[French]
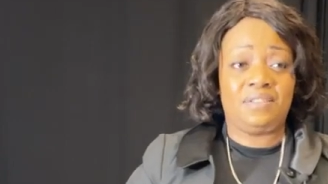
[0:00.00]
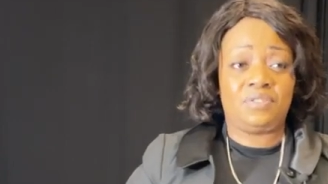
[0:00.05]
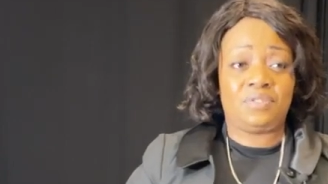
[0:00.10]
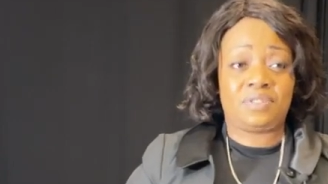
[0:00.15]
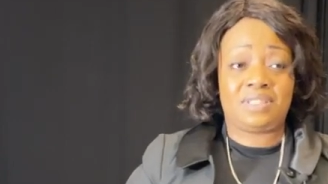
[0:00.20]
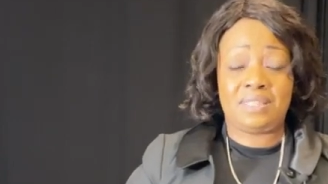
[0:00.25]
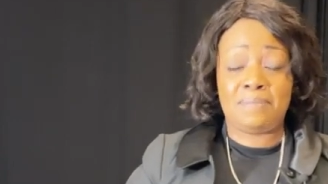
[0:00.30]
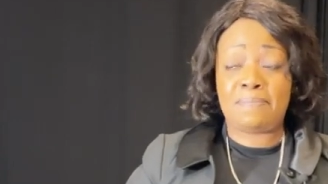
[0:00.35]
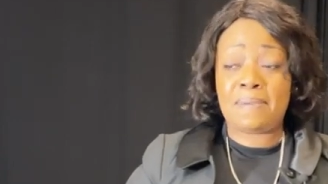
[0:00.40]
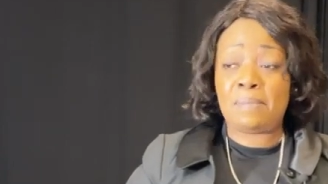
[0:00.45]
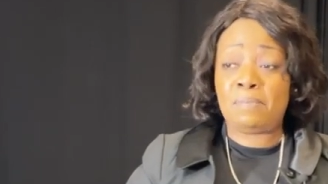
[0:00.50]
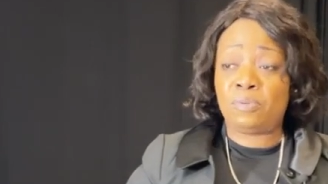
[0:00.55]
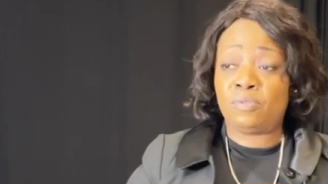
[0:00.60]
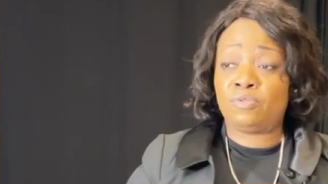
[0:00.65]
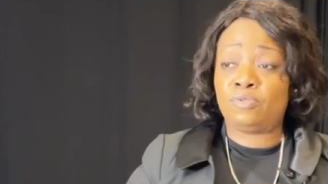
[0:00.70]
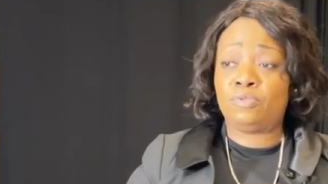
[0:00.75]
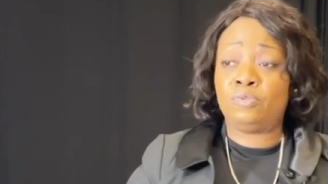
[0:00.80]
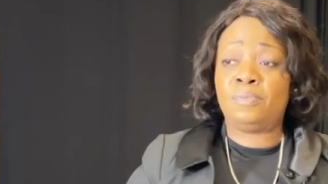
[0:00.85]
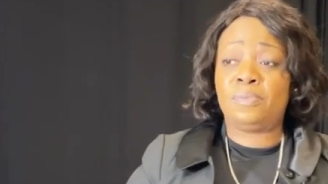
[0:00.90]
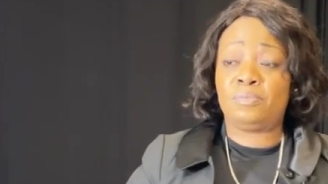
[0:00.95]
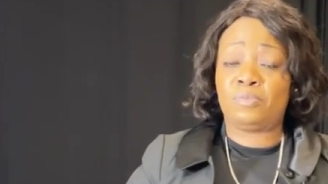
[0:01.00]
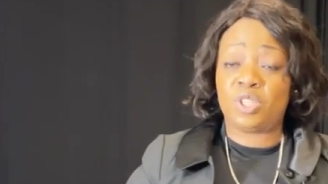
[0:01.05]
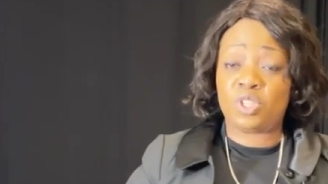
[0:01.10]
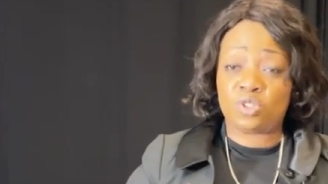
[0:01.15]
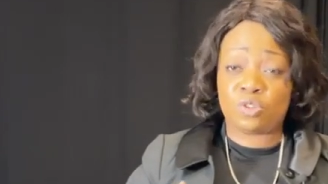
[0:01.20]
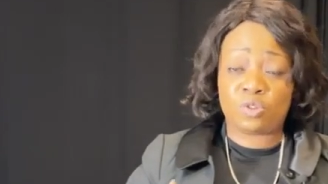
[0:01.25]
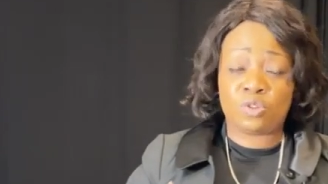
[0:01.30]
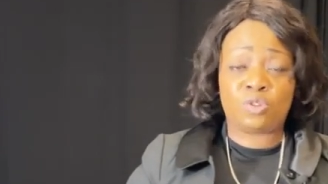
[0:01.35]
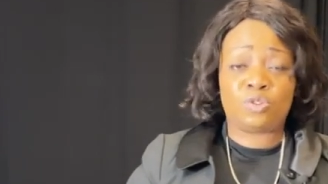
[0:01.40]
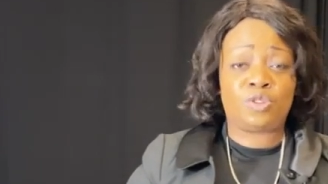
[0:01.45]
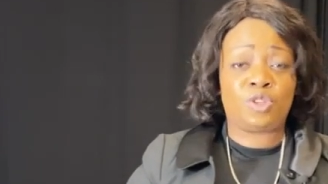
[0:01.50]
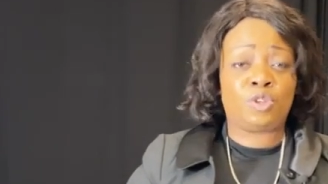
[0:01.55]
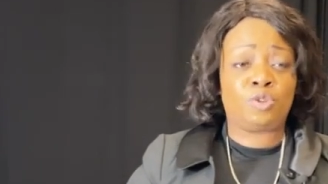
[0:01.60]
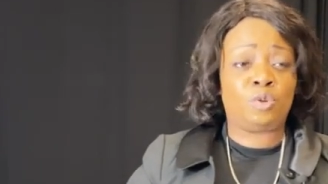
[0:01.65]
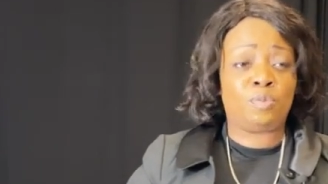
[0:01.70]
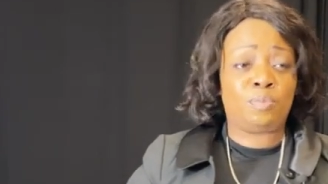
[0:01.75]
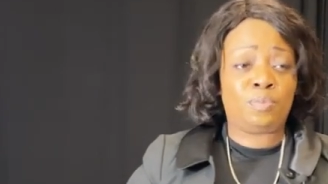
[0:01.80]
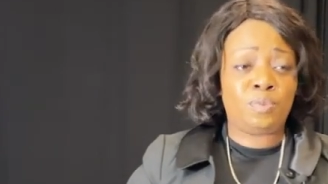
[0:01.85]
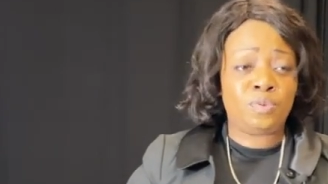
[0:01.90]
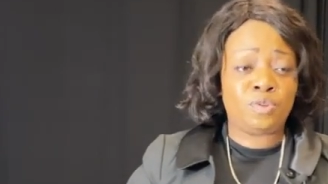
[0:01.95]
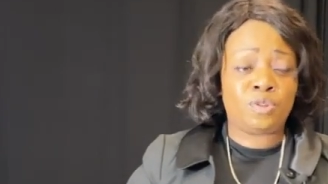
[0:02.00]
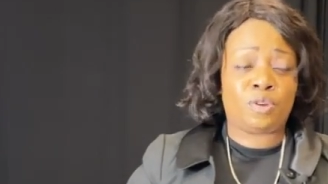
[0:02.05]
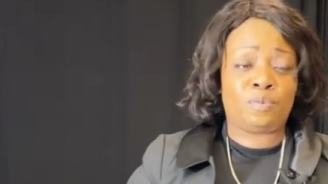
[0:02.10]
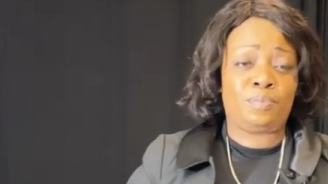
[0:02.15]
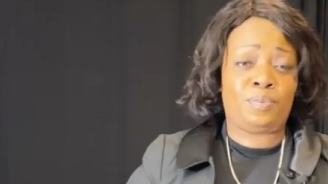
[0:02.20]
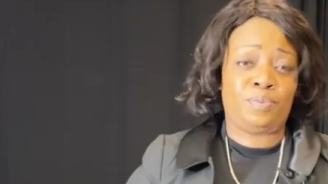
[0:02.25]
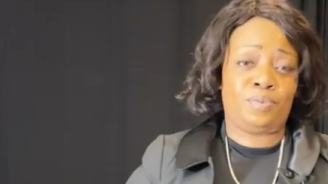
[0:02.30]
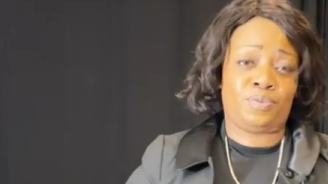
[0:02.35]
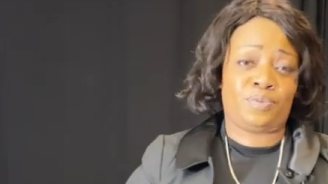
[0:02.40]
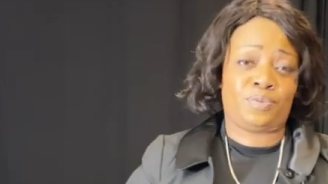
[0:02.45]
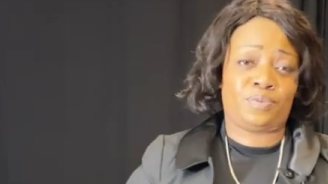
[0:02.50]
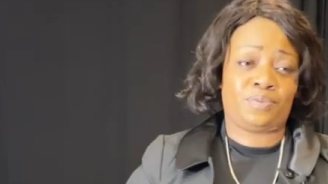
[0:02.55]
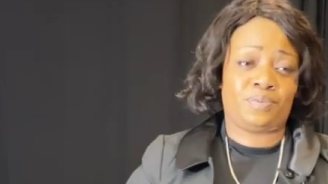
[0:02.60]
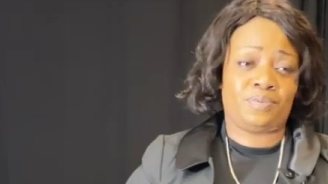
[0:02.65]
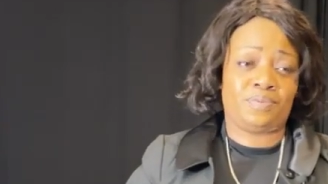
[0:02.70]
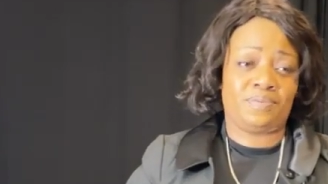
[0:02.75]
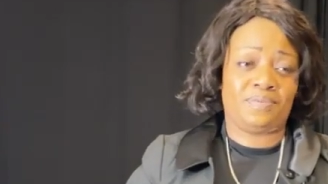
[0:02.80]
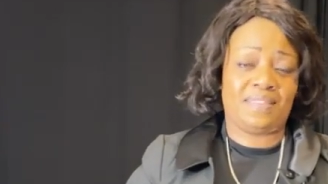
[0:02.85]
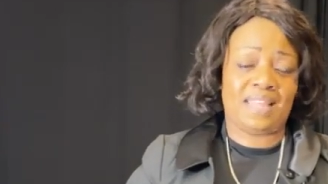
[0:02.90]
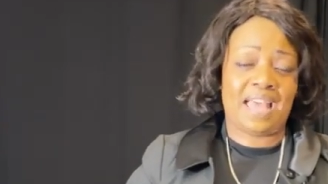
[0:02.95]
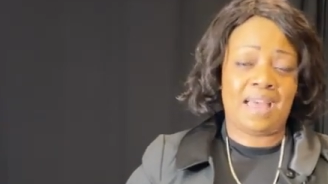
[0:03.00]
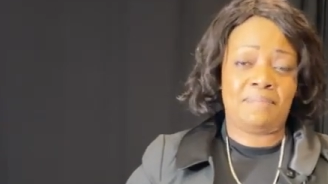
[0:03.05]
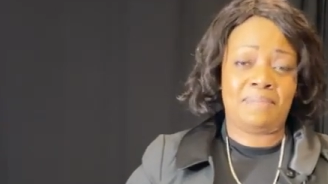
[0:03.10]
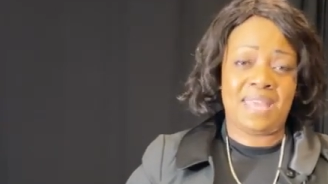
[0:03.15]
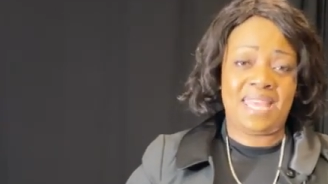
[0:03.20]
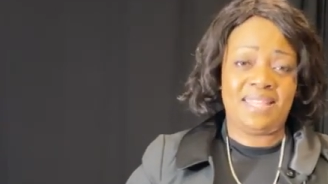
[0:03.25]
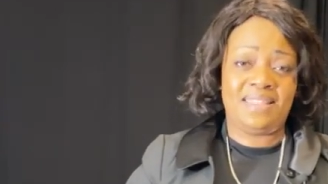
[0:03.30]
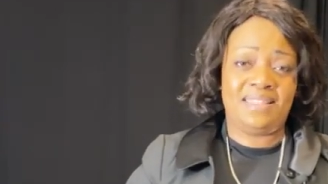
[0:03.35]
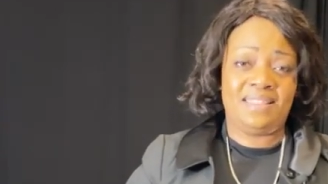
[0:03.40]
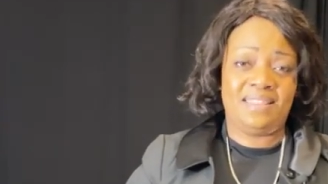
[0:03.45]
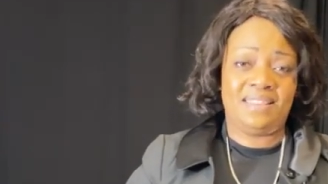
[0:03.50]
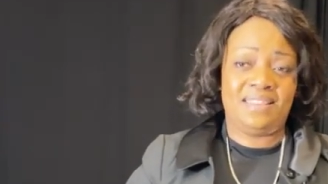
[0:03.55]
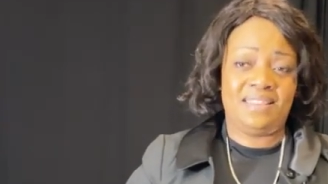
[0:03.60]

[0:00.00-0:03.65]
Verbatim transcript: Je ne sais pas pour vous, mais moi j'en entends de plus en plus. Amen.